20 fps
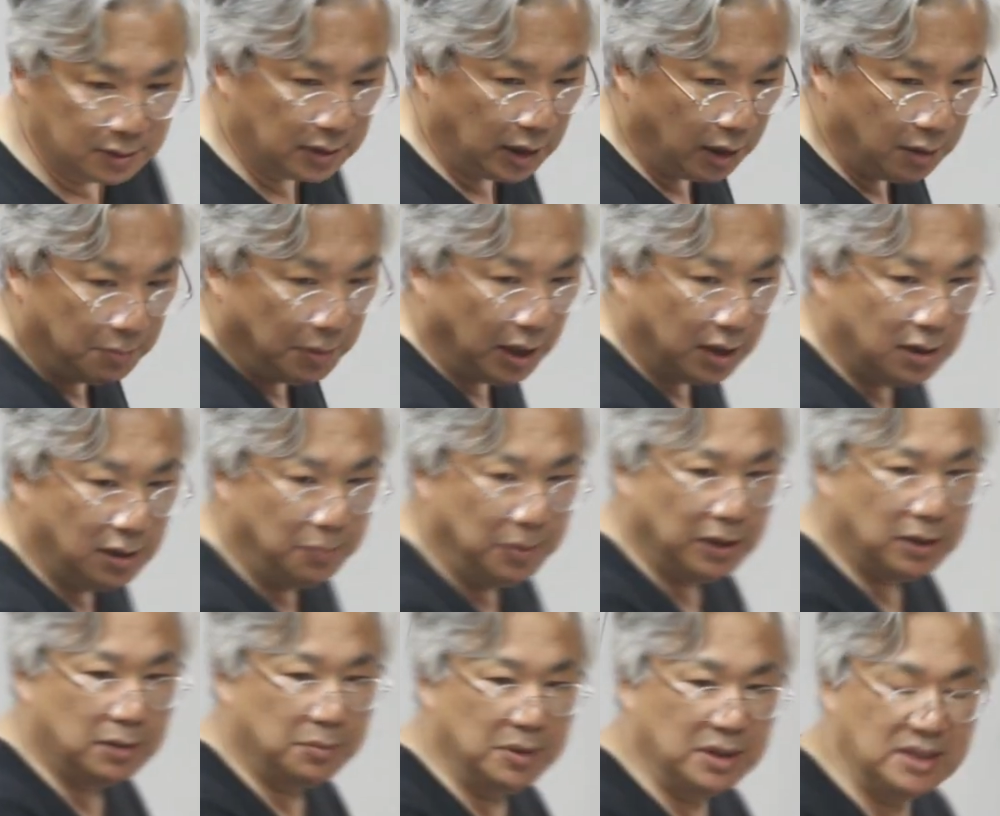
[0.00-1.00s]
딱 말을
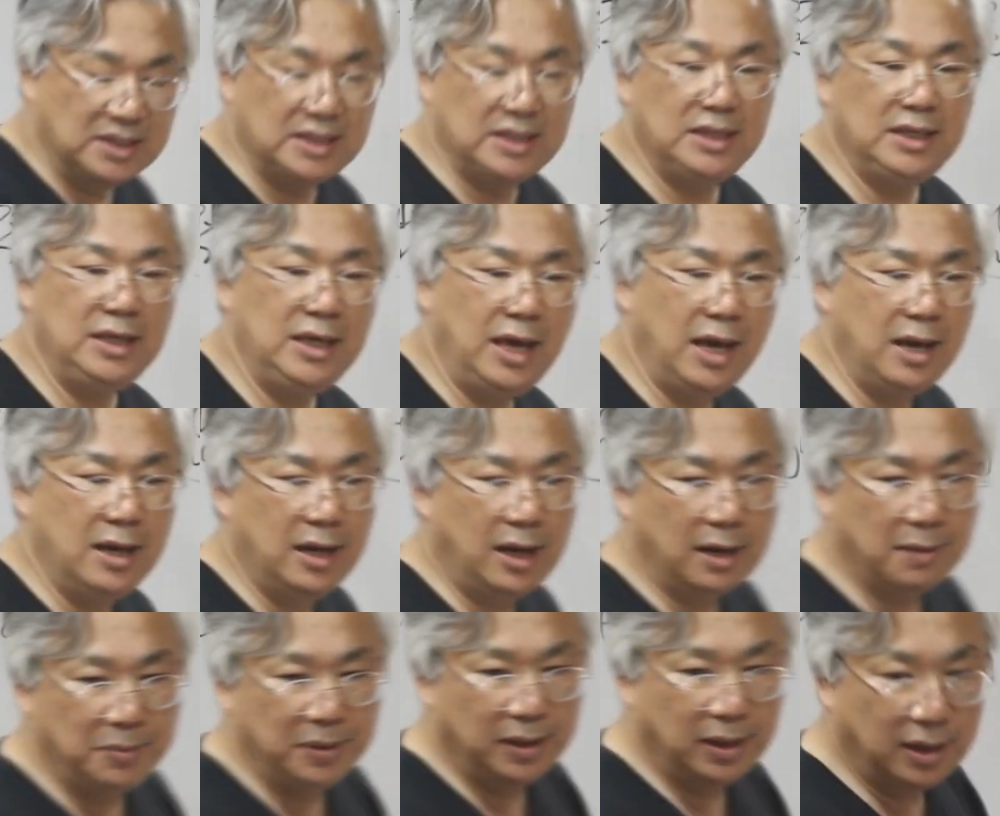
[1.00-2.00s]
뱉으면
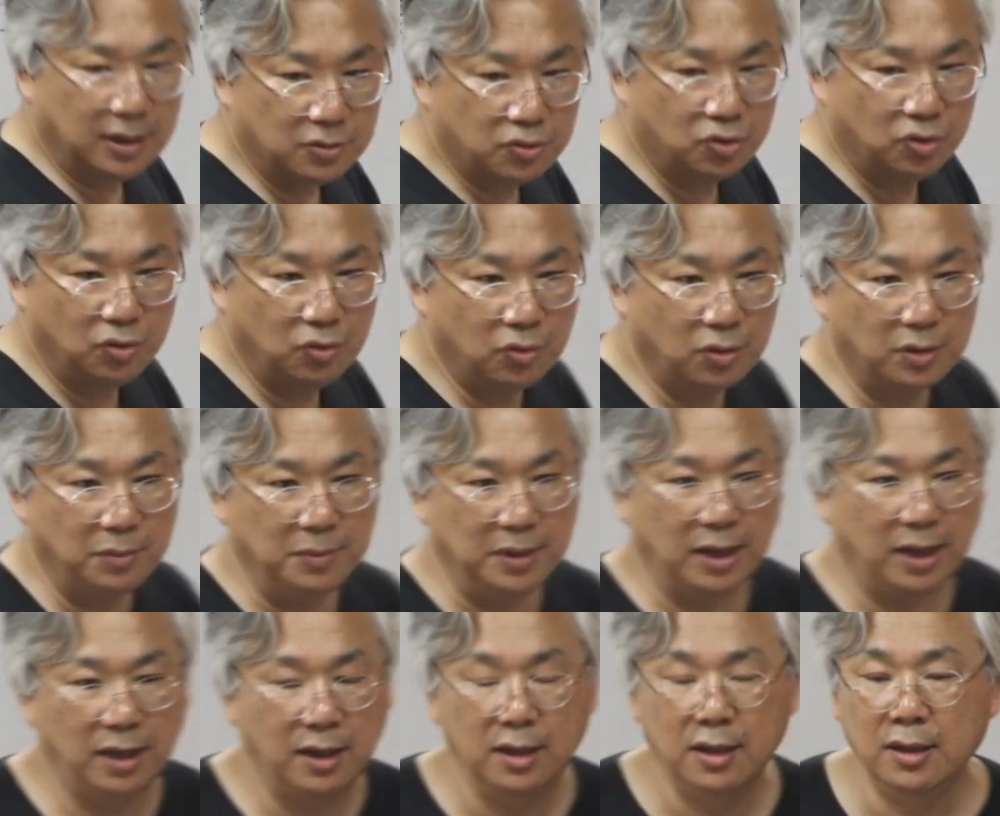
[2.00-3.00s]
지행합일의
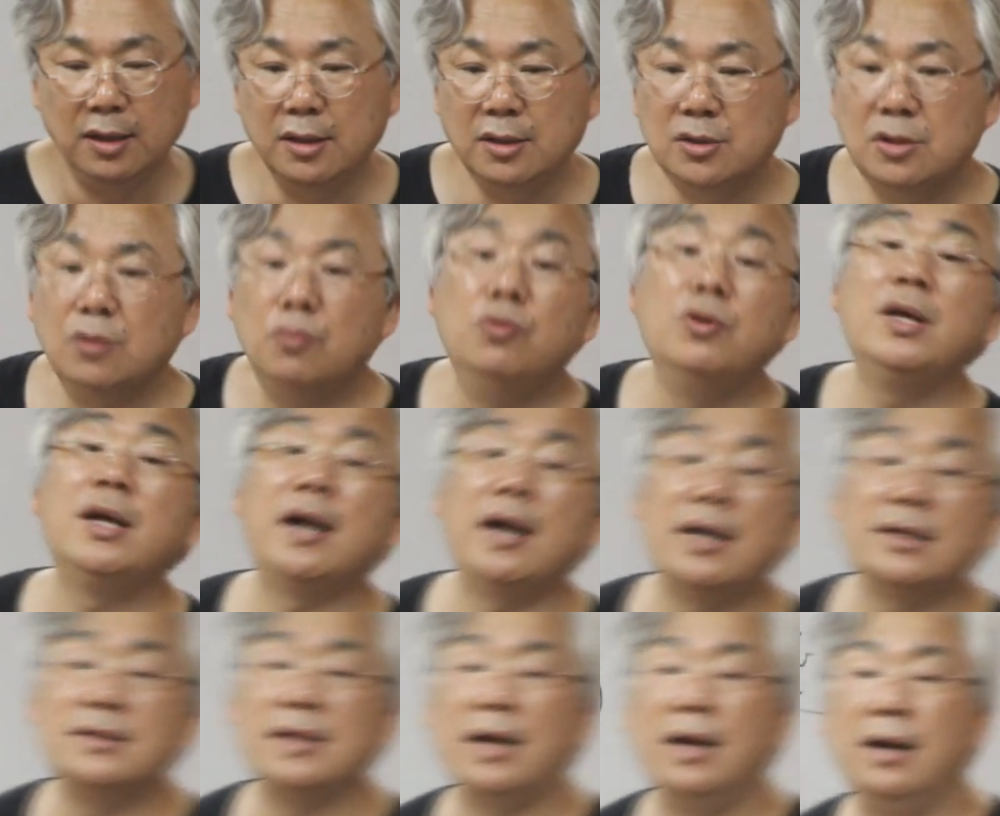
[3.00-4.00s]
주인공입니다. 저 우리가
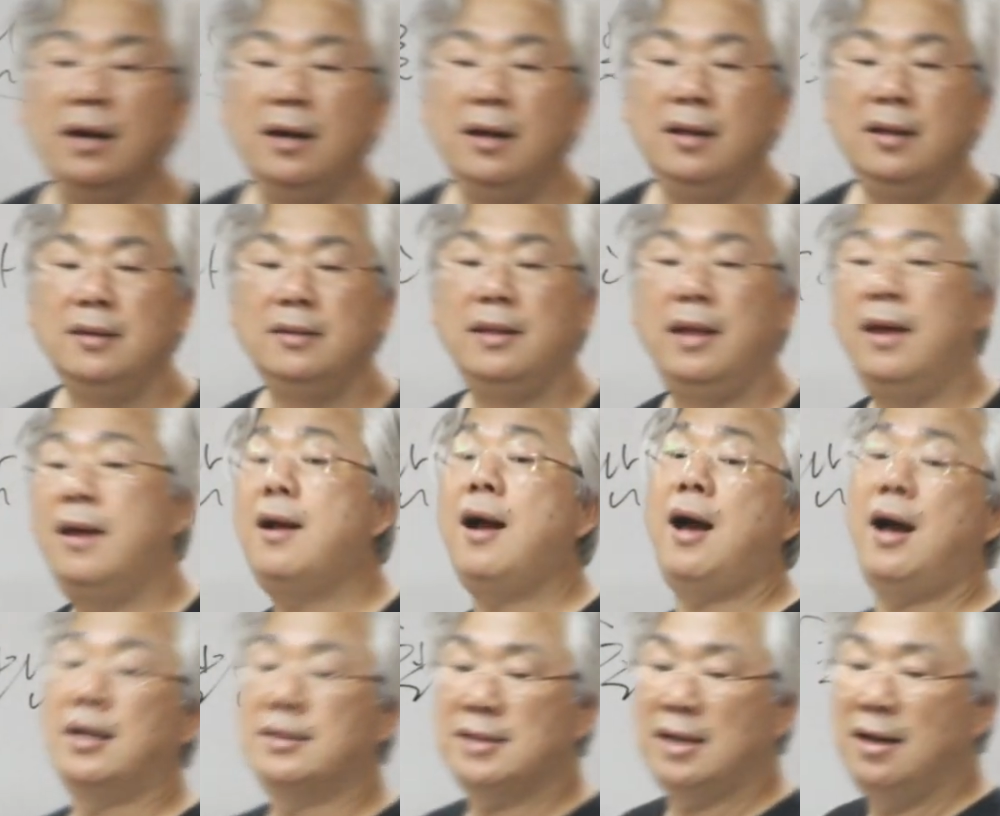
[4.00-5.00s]
하자. 내가
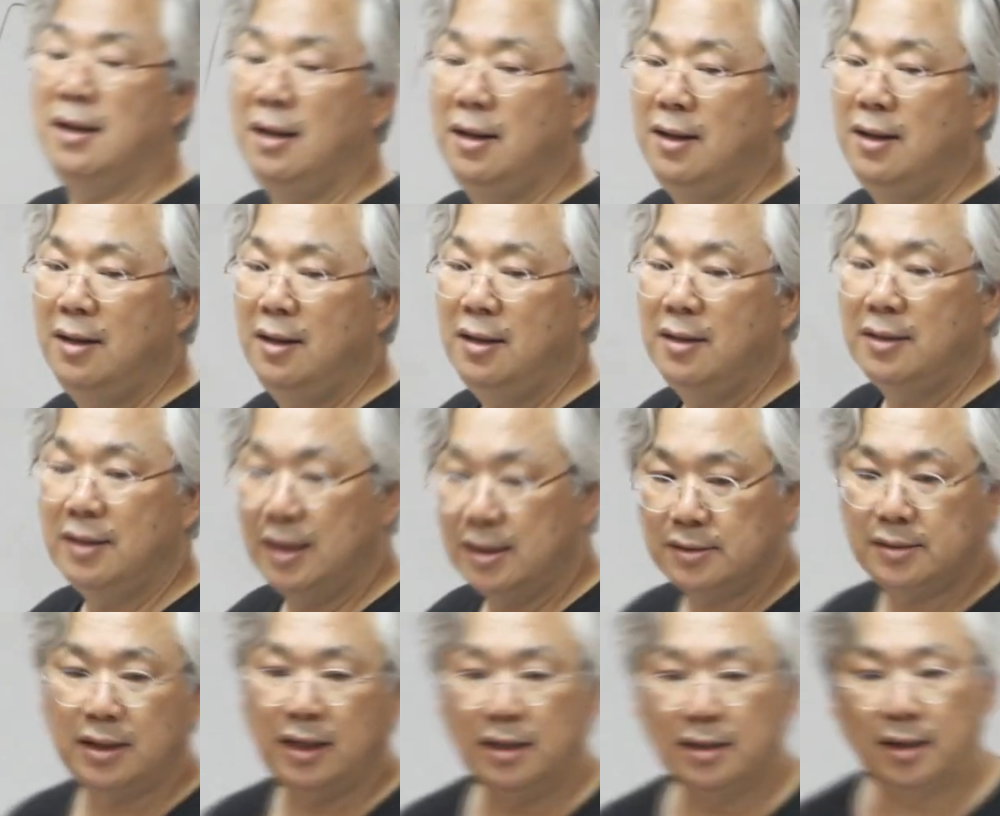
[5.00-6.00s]
하자.
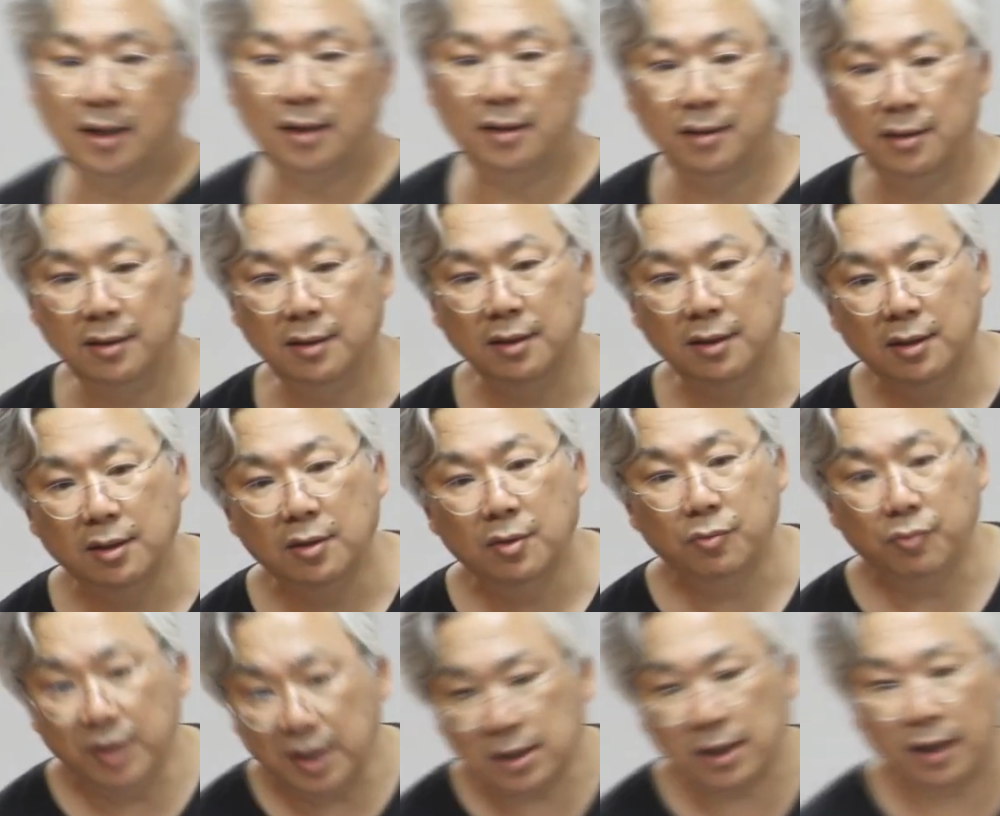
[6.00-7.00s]
Yes, I can.
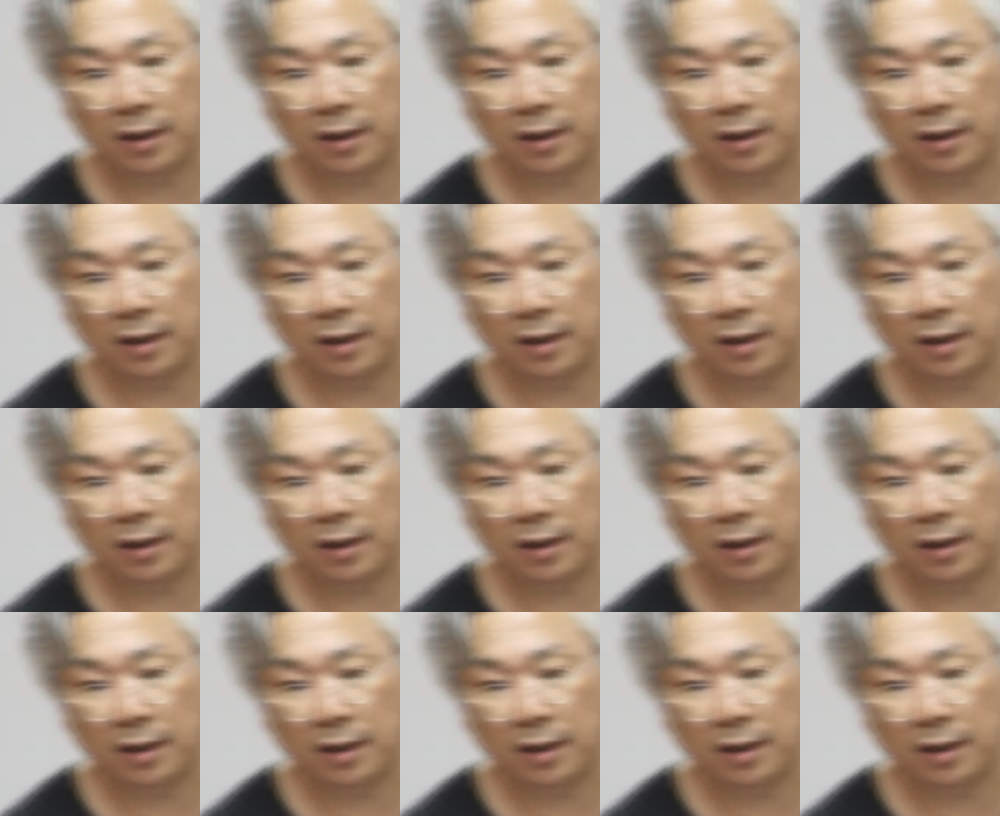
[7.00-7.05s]
We